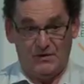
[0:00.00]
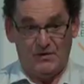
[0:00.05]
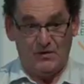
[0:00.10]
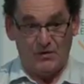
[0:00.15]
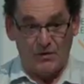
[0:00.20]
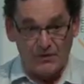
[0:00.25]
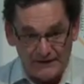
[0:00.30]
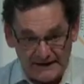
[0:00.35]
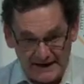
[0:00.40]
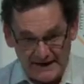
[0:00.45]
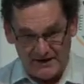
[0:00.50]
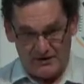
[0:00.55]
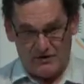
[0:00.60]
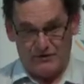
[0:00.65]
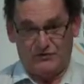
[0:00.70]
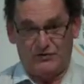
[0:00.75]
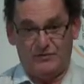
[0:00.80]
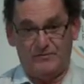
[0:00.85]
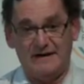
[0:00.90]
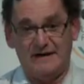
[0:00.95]
On est en
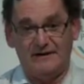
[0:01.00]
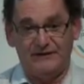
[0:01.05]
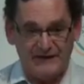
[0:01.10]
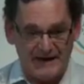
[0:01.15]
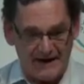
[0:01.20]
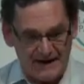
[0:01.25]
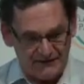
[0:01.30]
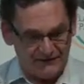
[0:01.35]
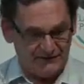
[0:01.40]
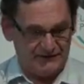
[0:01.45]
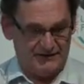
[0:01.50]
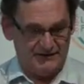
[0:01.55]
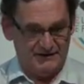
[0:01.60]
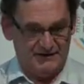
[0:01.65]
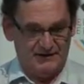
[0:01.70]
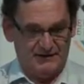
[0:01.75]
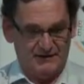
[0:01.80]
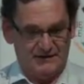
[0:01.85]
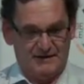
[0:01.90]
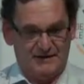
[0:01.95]
2016
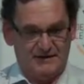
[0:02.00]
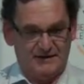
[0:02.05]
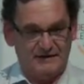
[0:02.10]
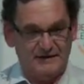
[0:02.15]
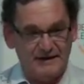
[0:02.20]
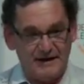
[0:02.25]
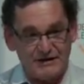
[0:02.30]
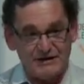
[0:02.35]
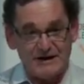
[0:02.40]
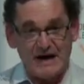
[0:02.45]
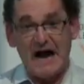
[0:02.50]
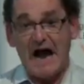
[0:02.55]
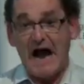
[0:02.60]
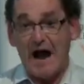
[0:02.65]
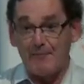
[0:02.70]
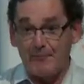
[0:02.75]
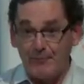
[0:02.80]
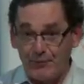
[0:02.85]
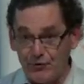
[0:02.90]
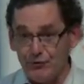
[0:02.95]
déjà
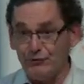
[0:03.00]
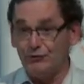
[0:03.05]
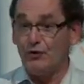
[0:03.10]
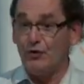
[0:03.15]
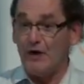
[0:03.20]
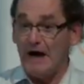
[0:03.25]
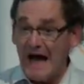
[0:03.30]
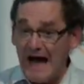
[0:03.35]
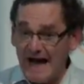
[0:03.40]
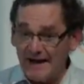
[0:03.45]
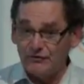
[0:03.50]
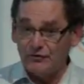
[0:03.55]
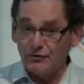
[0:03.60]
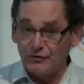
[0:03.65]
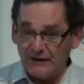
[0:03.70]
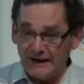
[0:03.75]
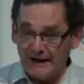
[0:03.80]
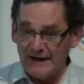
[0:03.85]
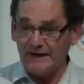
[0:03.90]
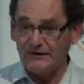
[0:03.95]
à plus de 1
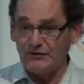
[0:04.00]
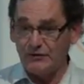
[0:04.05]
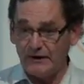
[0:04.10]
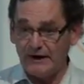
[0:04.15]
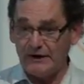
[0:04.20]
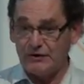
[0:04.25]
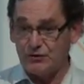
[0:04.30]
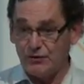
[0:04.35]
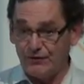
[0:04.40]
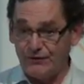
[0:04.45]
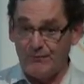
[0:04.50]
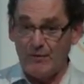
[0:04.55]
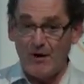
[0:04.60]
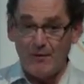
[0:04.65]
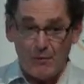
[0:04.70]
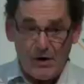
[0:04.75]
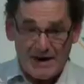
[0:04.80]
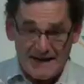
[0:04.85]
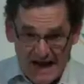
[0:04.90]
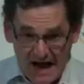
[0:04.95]
degré de réchauffement
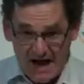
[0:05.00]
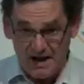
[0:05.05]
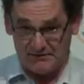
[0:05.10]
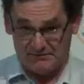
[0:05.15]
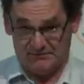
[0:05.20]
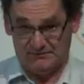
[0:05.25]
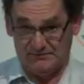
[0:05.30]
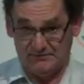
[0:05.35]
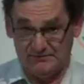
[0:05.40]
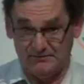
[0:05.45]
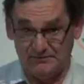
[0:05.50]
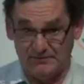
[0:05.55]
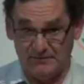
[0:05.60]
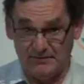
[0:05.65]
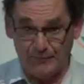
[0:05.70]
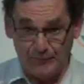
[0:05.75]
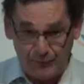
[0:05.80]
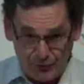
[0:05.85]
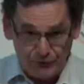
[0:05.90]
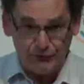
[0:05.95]
moyen.
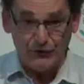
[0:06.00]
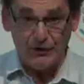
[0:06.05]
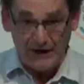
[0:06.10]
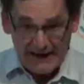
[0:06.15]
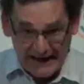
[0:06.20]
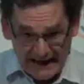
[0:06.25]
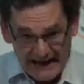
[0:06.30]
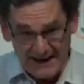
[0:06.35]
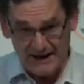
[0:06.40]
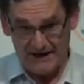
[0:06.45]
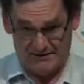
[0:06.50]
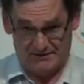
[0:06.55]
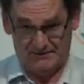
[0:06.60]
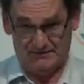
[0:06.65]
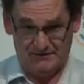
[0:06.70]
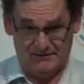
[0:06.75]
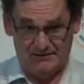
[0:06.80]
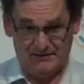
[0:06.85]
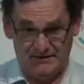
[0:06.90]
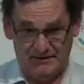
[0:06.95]
Plus de 1.
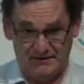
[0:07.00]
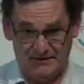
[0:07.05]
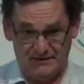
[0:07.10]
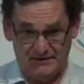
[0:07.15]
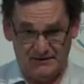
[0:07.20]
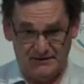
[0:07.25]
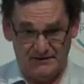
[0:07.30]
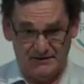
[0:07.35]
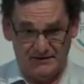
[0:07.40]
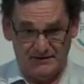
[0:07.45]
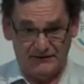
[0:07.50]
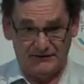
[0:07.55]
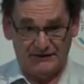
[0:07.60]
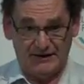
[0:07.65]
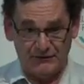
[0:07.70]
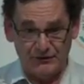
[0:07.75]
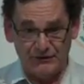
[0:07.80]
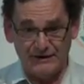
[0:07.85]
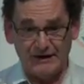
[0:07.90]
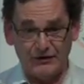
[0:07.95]

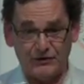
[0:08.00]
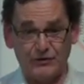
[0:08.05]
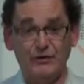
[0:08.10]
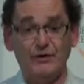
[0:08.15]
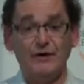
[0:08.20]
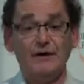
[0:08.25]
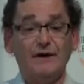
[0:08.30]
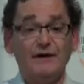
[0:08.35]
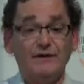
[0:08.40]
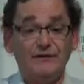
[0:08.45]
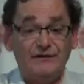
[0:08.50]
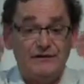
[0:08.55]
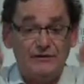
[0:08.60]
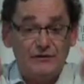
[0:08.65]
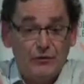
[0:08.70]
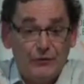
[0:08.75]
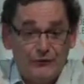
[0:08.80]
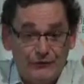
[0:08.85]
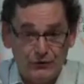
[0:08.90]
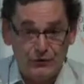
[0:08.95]
Ça veut dire que si
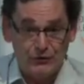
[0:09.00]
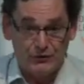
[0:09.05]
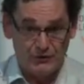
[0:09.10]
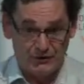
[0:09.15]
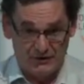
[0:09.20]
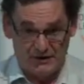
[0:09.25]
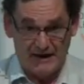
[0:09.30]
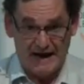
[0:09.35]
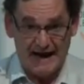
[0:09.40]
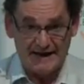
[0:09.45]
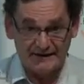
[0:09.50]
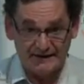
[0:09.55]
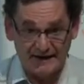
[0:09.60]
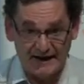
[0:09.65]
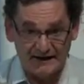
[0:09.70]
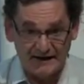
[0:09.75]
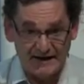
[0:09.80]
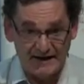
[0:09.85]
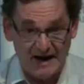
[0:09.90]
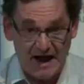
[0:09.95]
on veut
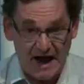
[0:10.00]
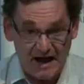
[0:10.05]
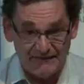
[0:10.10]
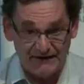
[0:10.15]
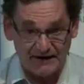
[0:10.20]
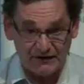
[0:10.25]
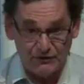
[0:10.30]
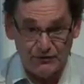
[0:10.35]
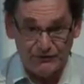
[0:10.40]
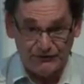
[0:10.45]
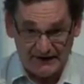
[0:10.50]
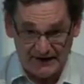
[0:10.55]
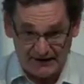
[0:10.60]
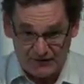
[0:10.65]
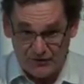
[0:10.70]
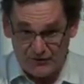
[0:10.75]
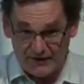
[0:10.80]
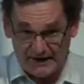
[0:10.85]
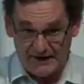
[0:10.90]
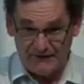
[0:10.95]
atteindre les
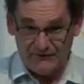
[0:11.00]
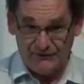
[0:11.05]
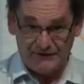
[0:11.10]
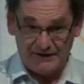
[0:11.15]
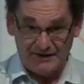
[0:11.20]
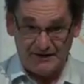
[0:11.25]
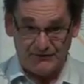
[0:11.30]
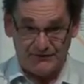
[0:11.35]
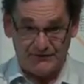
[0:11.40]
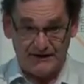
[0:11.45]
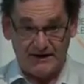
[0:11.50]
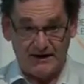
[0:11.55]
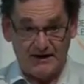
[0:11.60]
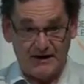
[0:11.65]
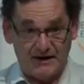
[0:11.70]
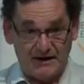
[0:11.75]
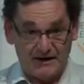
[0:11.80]
1,5 auxquels vous avez fait